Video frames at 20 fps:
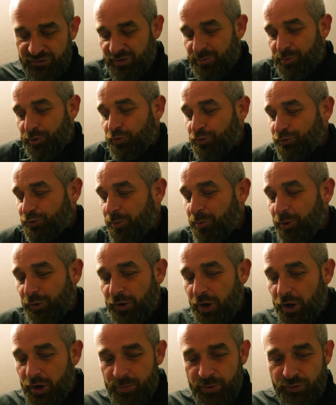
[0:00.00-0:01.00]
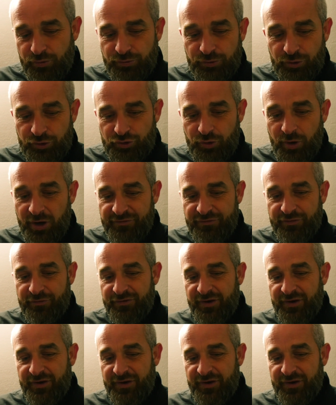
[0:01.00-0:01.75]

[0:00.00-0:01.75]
beaucoup de bonheur, beaucoup de joie. Il